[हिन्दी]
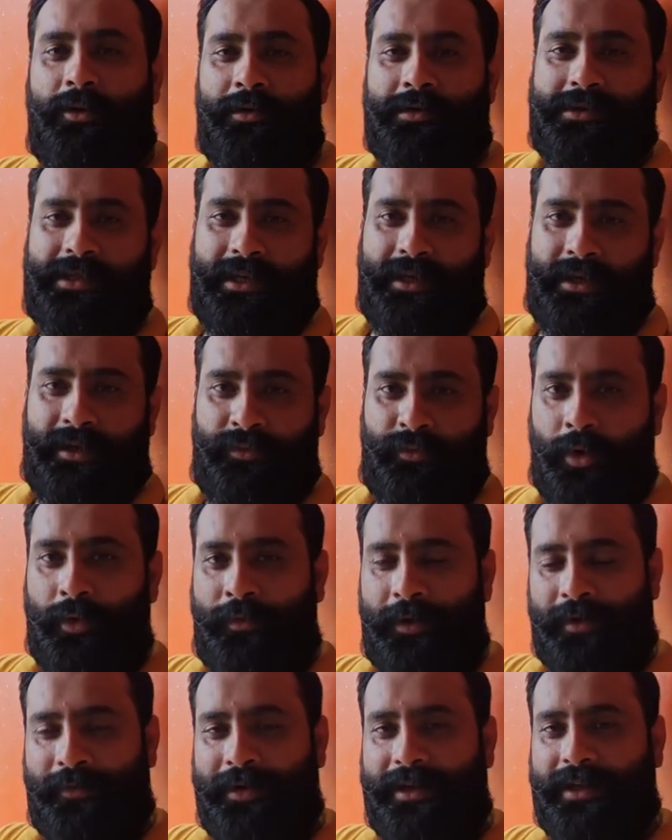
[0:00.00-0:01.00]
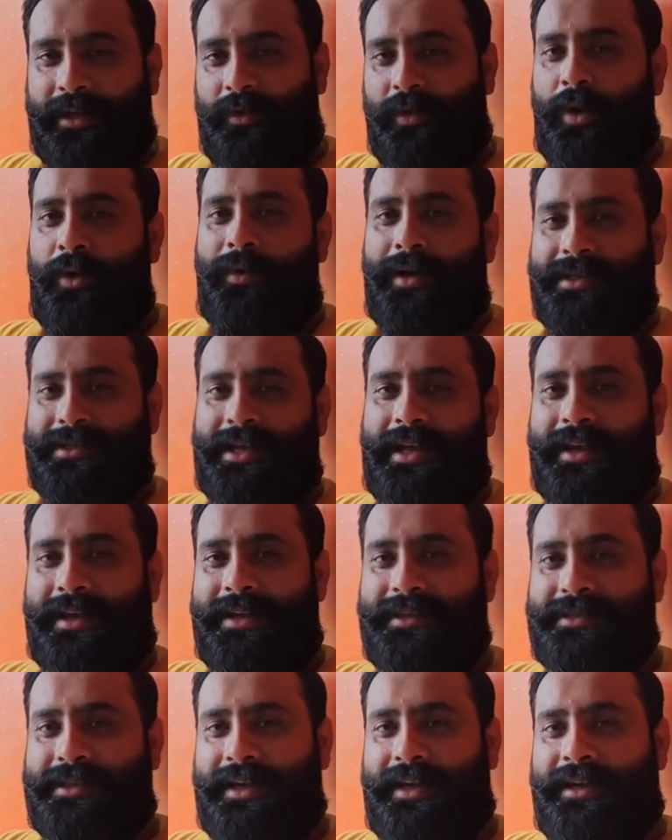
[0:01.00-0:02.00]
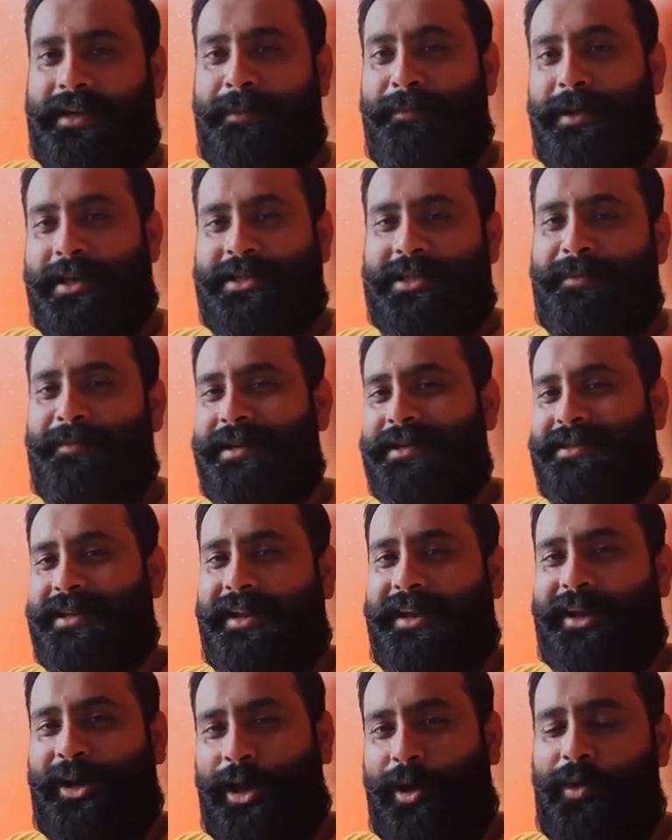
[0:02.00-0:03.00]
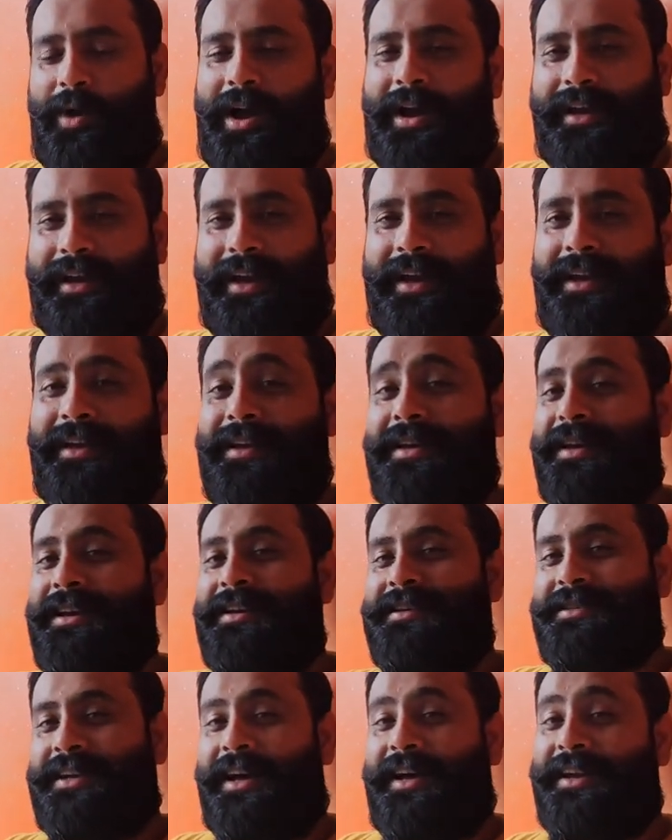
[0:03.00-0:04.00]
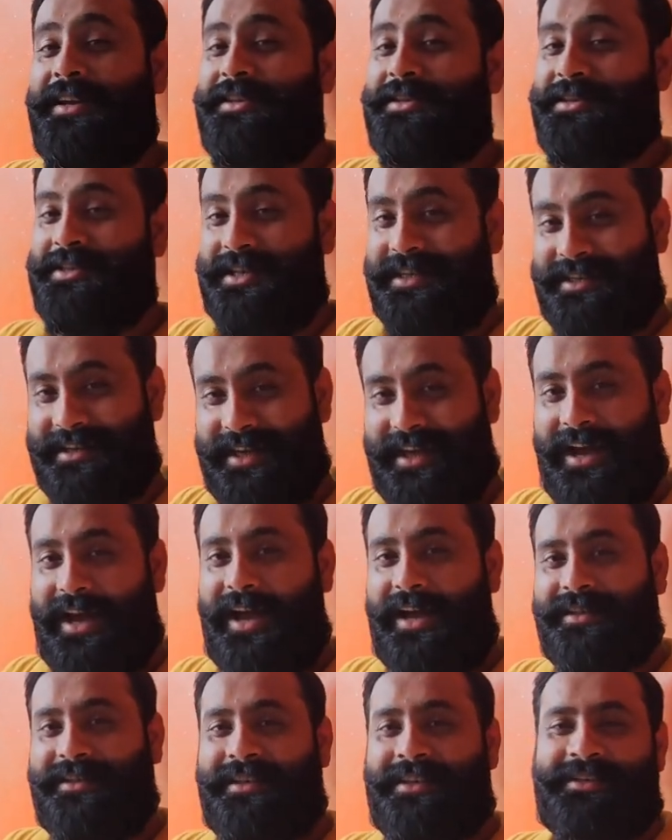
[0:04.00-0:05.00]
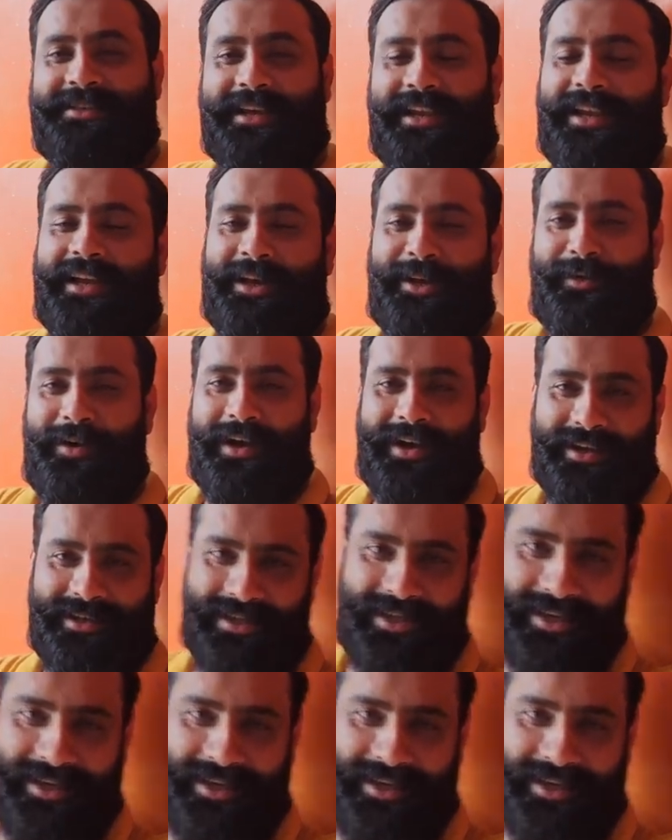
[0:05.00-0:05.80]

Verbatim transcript: उनसे वूफर फिट करवाऊँगा सारे इसके डब्बे शब्बे सारे खुलवा के सारी चीज़ें आज इन करवा के